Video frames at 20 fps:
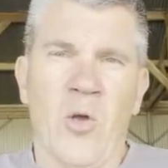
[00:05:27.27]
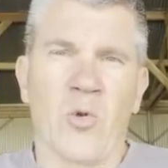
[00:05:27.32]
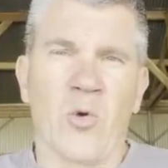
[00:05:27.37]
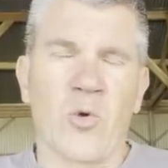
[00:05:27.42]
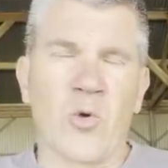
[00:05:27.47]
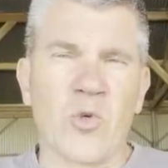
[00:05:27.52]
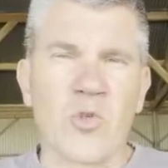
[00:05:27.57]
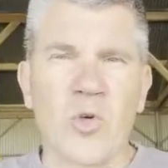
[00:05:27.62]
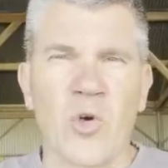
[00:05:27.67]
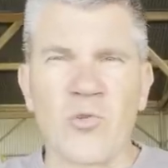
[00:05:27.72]

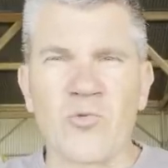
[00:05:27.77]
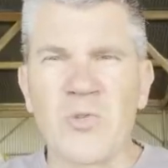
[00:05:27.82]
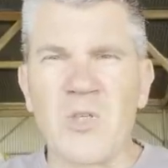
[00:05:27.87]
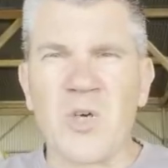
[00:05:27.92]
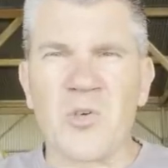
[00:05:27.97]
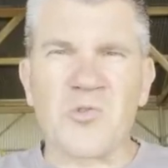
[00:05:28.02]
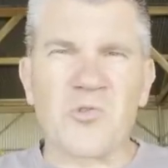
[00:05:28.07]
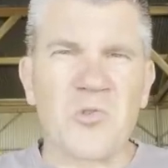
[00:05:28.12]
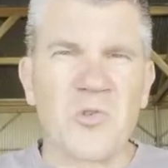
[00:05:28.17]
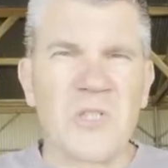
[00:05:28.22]
Donc aujourd'hui
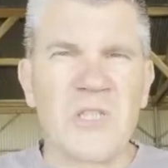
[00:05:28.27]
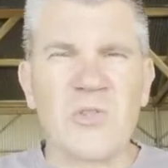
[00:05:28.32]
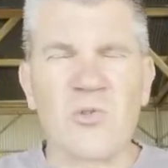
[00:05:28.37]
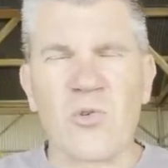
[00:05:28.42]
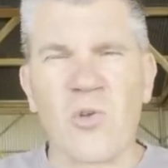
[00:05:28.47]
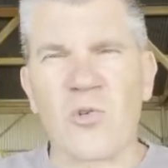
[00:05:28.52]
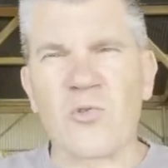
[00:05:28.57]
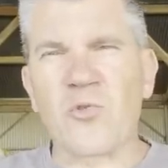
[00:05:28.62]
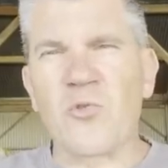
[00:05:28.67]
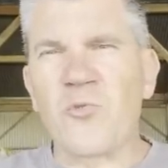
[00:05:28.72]
en solide
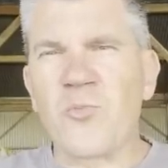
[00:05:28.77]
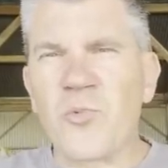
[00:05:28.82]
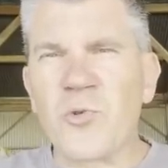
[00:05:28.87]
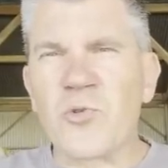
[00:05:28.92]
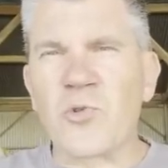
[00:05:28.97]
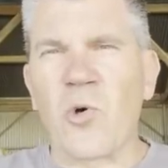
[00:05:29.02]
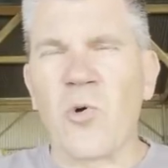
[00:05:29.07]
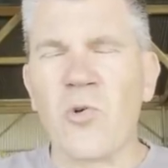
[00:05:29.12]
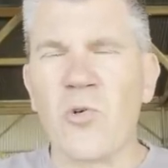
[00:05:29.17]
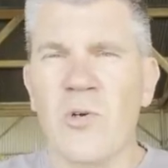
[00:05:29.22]
on n'en trouve
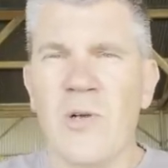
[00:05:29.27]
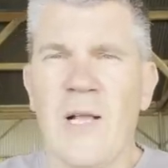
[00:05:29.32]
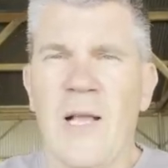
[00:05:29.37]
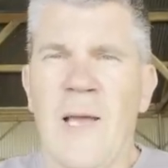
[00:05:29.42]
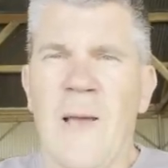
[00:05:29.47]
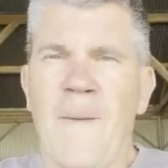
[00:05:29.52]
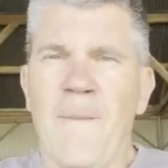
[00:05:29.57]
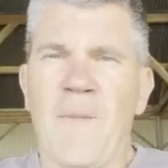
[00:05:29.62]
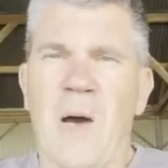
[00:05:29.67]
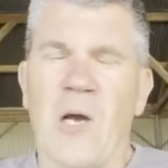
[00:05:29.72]
plus trop,
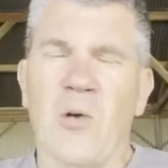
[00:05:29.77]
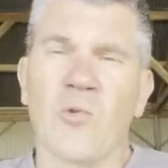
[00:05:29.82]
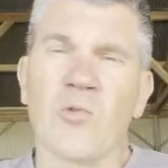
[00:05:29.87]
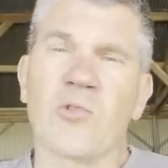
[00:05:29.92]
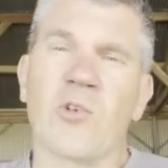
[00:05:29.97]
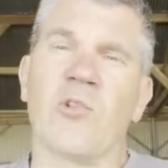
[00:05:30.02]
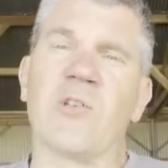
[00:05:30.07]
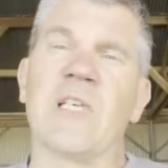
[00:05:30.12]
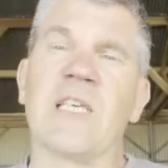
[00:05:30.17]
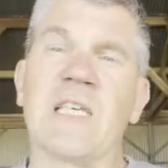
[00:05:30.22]
par
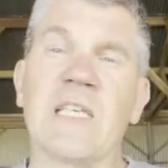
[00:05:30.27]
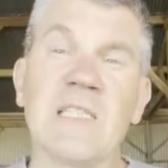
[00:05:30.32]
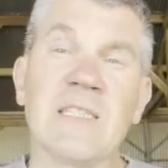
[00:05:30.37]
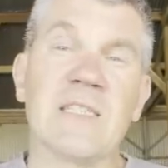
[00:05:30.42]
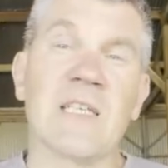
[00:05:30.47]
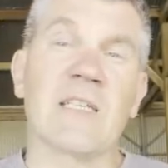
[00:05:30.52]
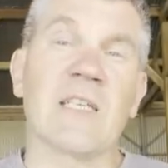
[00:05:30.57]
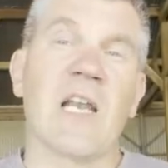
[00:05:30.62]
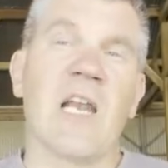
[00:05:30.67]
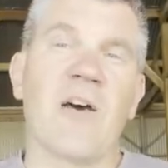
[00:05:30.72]
contre, en liquide,
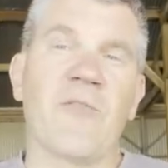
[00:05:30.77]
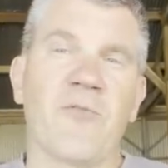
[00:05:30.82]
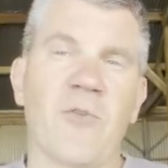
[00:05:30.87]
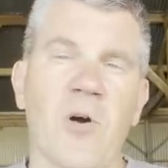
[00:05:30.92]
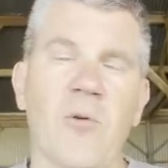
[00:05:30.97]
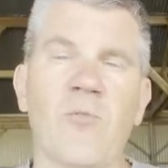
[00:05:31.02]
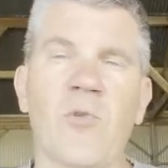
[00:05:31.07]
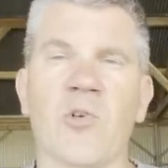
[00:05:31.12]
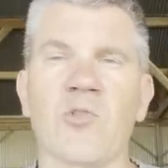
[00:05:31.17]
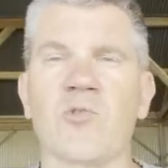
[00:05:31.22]
c'était la
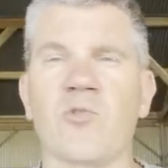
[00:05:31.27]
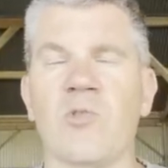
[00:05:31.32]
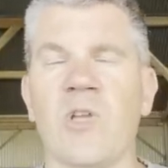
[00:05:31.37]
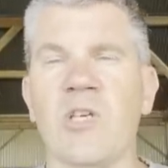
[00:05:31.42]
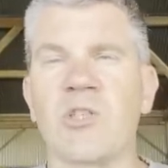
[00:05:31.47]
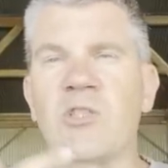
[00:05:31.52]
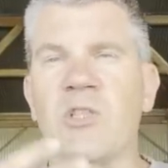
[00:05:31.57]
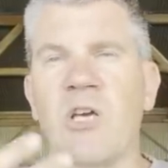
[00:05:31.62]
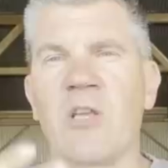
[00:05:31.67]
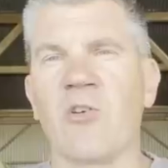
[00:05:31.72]
forme lorsqu'on
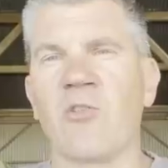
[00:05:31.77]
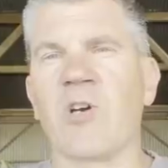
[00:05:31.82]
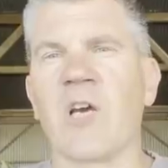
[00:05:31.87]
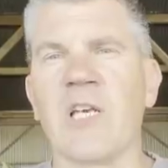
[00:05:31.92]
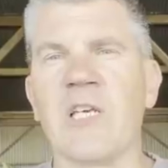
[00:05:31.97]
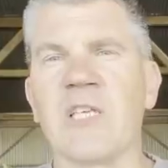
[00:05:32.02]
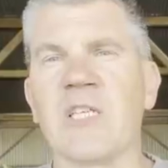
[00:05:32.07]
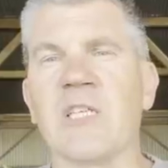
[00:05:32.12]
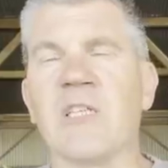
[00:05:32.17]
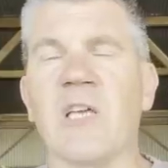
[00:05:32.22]
achetait un
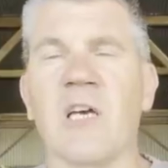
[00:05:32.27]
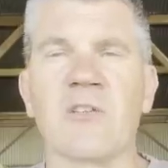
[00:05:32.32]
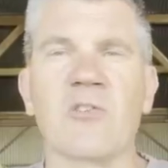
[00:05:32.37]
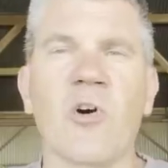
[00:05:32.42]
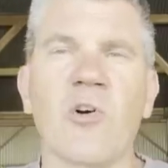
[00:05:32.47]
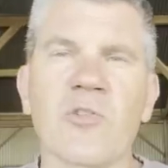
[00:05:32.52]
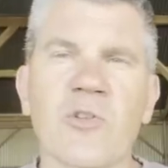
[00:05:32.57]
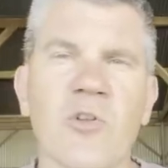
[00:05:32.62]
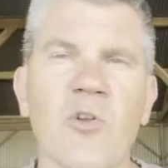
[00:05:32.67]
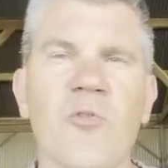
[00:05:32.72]
engrais liquide, un
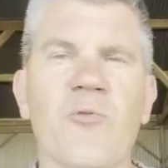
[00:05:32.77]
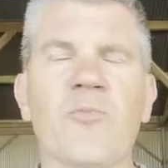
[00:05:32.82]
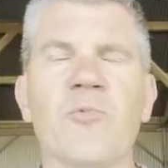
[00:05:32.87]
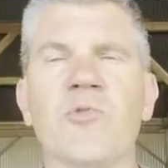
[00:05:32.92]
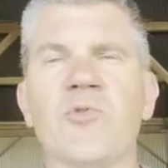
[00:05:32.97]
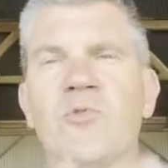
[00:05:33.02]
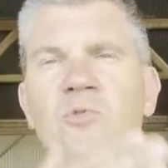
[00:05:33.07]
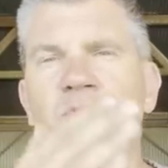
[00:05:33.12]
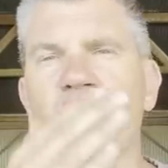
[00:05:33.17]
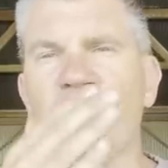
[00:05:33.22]
39
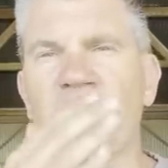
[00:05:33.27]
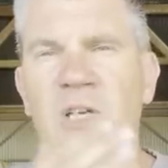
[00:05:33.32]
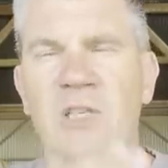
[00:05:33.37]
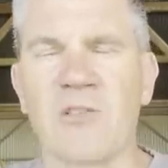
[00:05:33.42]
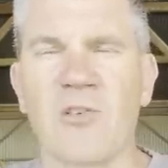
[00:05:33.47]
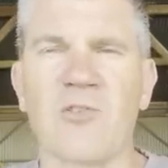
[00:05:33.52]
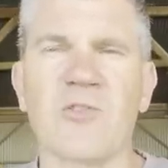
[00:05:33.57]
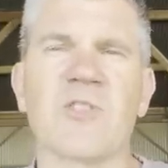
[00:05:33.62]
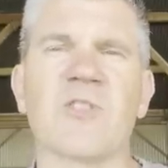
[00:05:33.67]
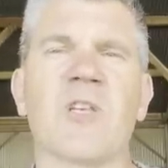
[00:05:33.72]
plus 11, un
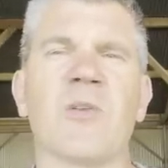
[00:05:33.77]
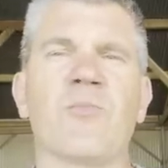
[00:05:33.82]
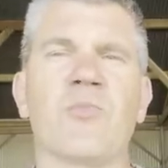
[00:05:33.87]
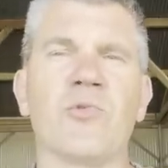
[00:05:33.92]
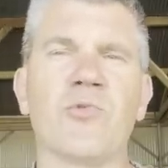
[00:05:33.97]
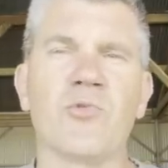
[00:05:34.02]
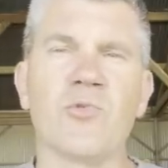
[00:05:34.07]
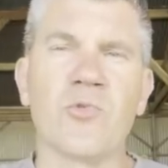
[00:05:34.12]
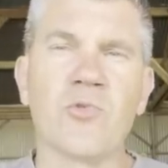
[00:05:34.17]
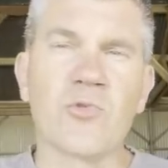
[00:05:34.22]
37
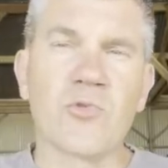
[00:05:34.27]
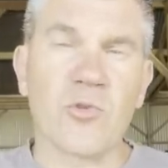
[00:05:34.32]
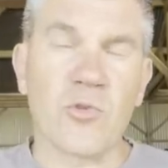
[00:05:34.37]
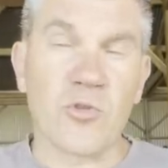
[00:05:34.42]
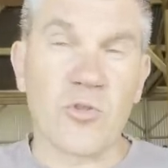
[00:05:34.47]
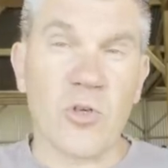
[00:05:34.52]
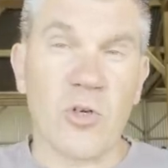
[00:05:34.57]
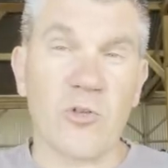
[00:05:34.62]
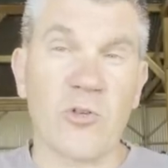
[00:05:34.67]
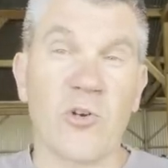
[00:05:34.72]
plus 12, ce
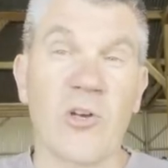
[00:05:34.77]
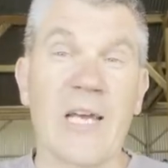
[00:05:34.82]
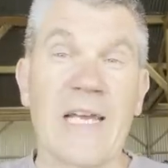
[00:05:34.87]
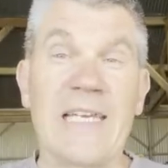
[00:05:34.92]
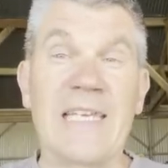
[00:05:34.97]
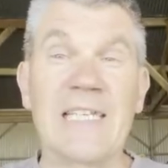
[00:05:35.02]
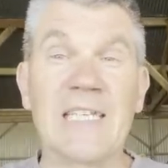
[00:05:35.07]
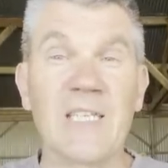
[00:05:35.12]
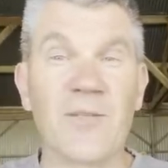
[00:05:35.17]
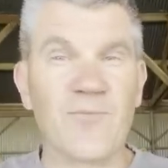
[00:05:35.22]
genre d'engrais
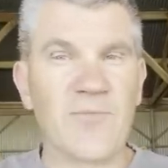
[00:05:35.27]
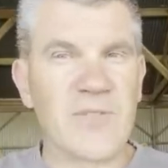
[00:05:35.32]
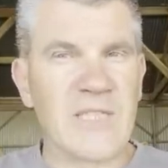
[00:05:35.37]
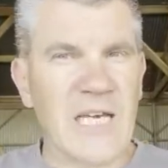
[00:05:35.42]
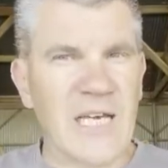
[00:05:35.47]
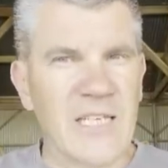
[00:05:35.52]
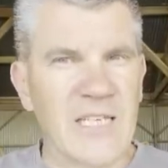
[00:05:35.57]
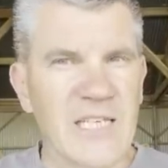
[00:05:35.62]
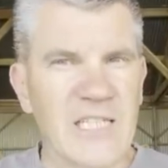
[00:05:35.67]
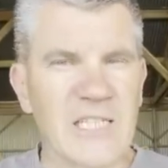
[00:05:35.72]
liquide
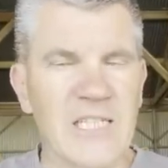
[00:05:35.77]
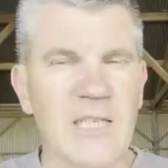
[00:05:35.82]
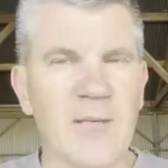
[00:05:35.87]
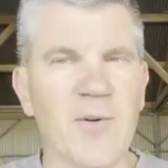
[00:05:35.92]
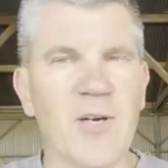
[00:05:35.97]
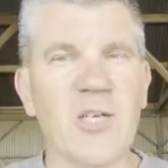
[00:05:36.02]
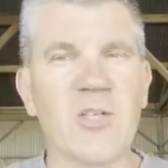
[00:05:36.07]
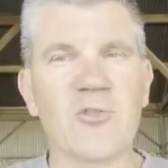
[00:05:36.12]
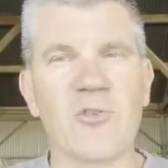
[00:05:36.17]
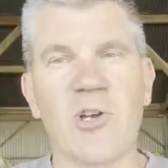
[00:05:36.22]
bien
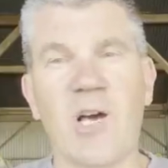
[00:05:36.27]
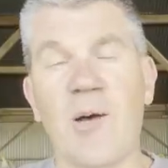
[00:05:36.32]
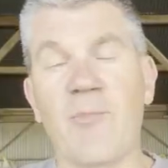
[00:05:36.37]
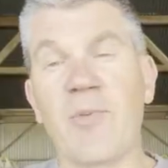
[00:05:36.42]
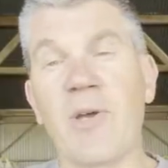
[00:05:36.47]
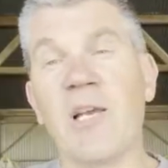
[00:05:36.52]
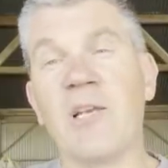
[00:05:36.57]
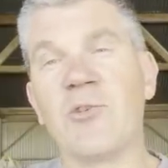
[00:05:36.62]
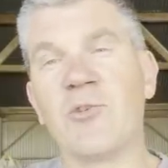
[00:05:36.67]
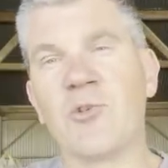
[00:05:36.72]
équilibré, je le
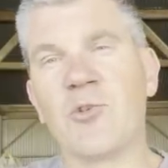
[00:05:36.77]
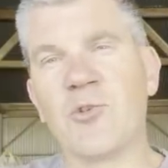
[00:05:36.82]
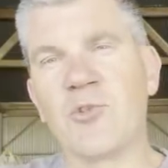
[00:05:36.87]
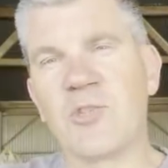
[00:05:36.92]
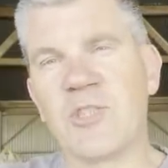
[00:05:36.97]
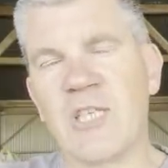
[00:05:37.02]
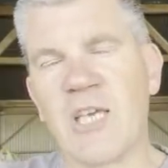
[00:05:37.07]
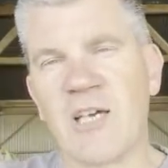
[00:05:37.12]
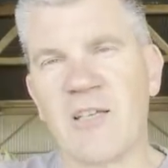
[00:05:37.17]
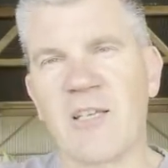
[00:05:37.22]
rappelle, deux
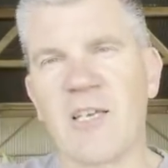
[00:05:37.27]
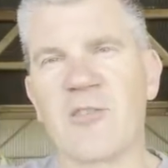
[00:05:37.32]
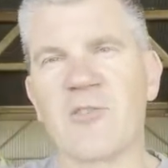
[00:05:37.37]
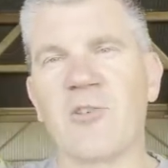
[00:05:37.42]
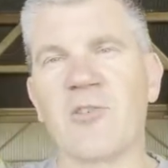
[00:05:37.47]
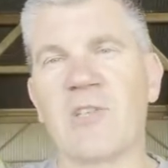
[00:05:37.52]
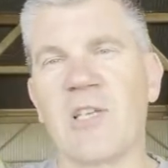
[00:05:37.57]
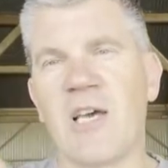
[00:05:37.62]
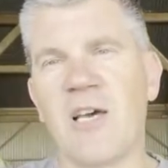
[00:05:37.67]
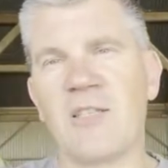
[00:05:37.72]
tiers
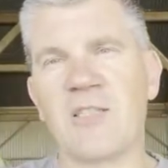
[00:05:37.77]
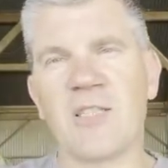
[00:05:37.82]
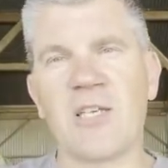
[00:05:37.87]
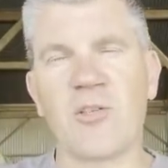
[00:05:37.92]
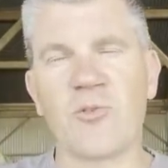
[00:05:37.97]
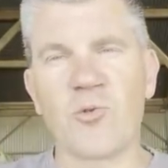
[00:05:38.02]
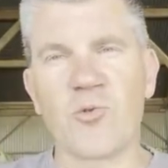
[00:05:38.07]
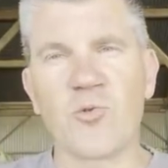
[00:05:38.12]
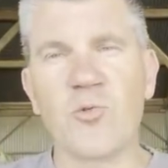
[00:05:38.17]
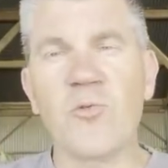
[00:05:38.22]
d'azote, un
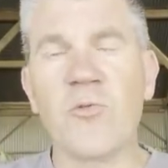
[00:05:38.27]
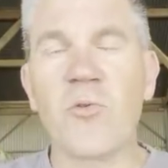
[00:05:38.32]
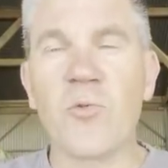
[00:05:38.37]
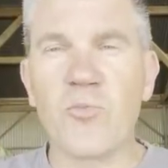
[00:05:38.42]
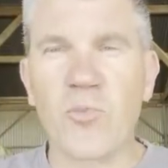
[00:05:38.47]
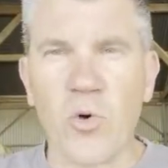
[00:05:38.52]
tiers de soufre.